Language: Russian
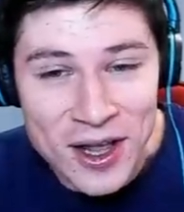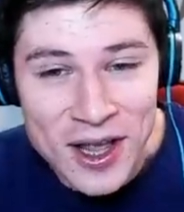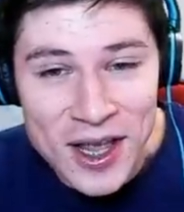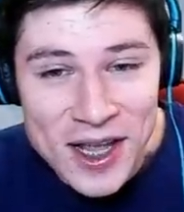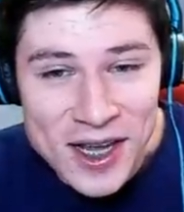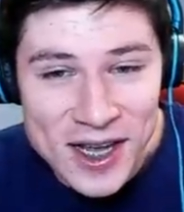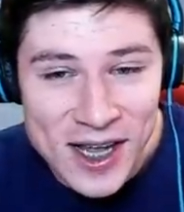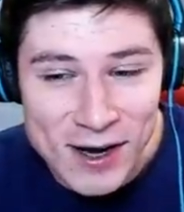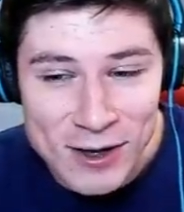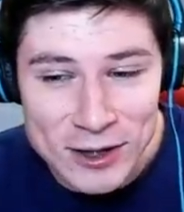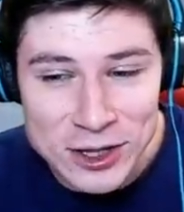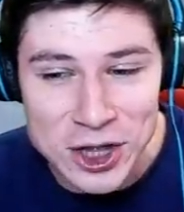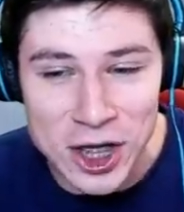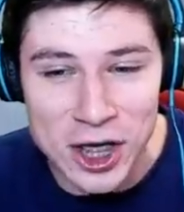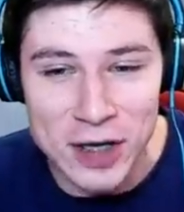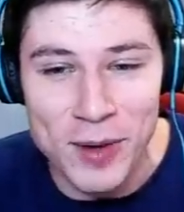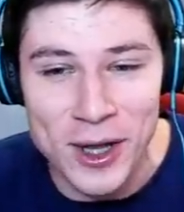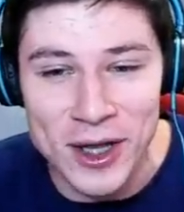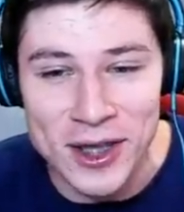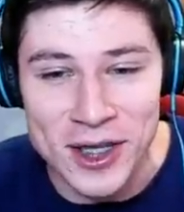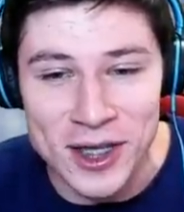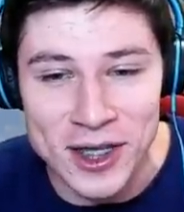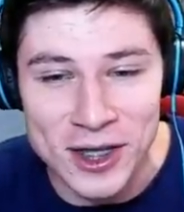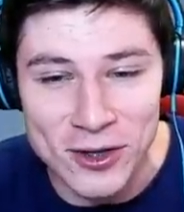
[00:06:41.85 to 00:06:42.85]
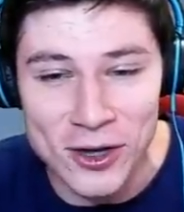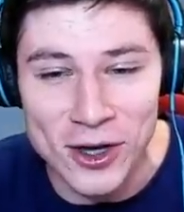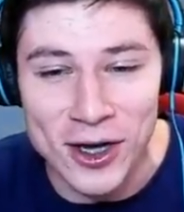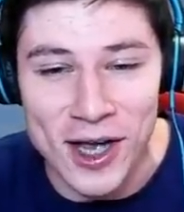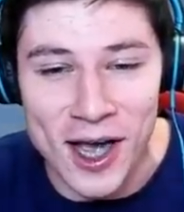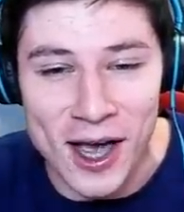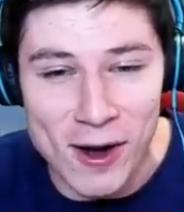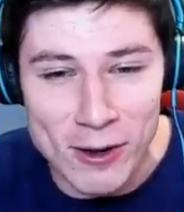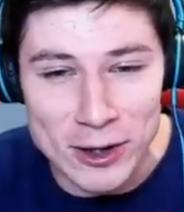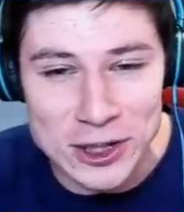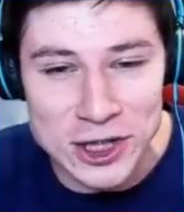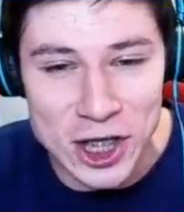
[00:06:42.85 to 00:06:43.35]
Короче, ребятки, на такой
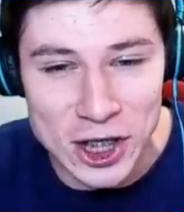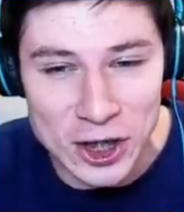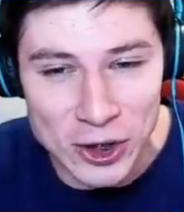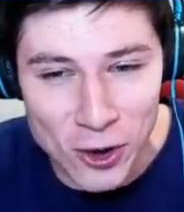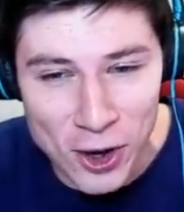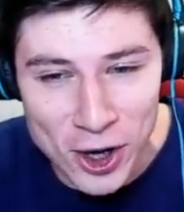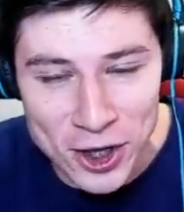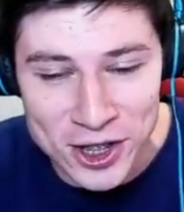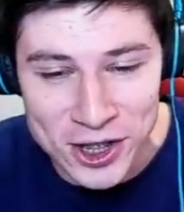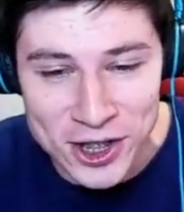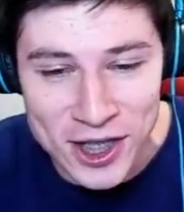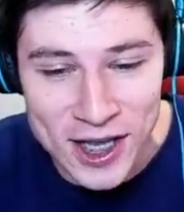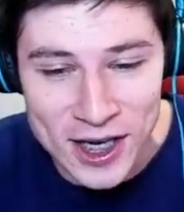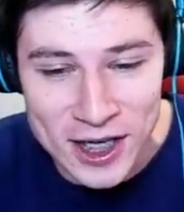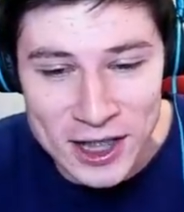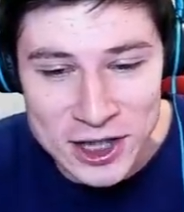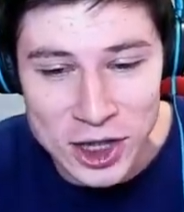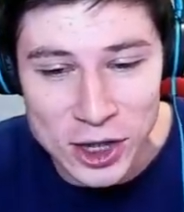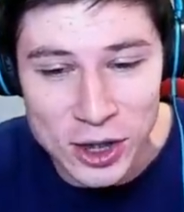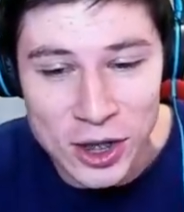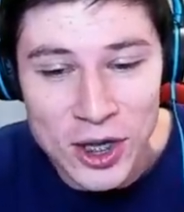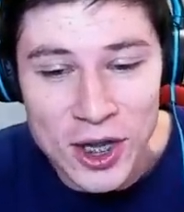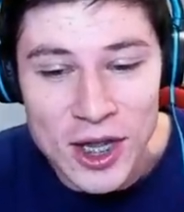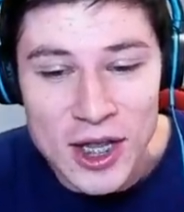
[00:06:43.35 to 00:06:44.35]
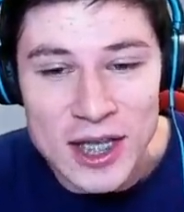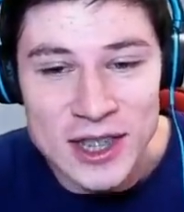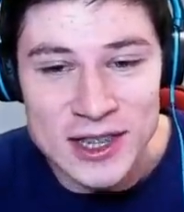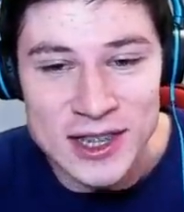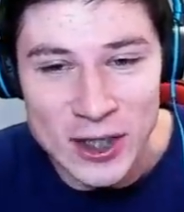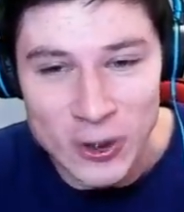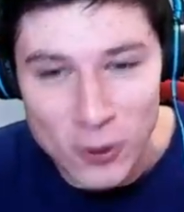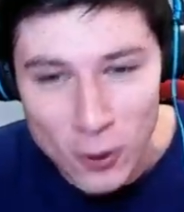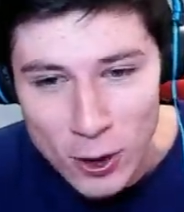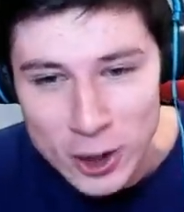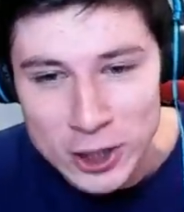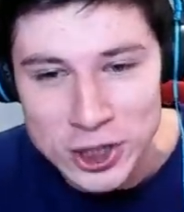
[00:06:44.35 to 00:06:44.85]
хорошей ноте я решил
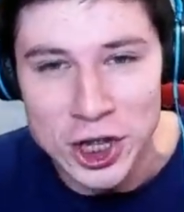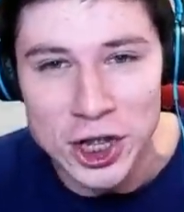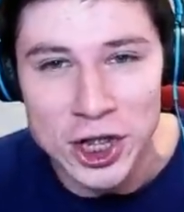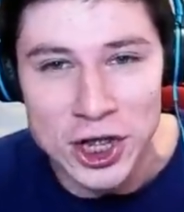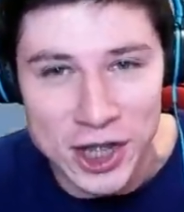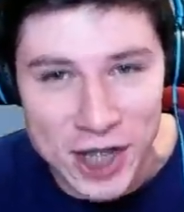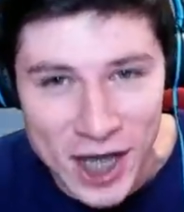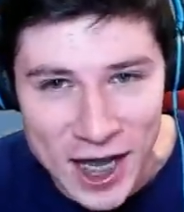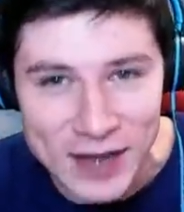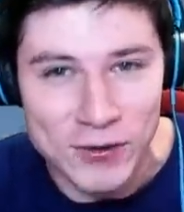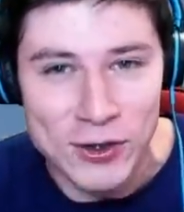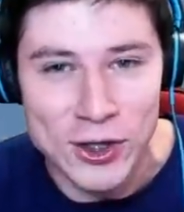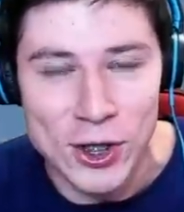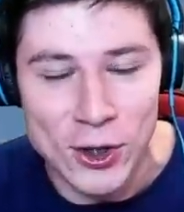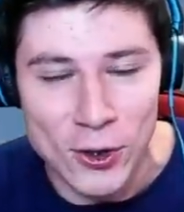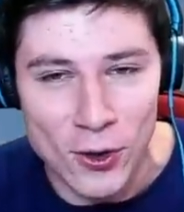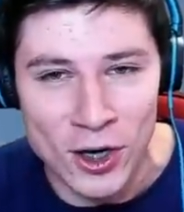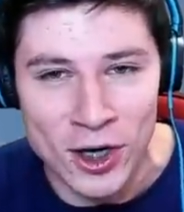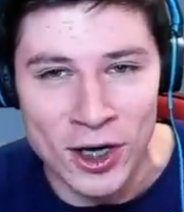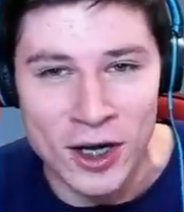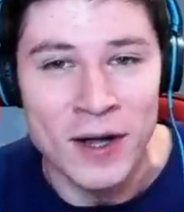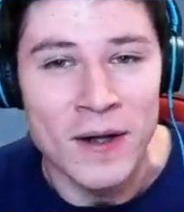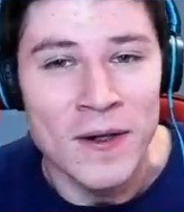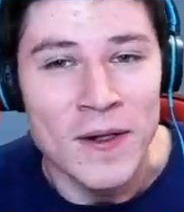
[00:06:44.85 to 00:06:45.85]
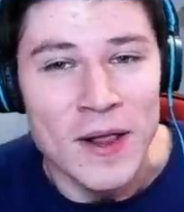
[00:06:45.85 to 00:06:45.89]
закончить данный видеоролик.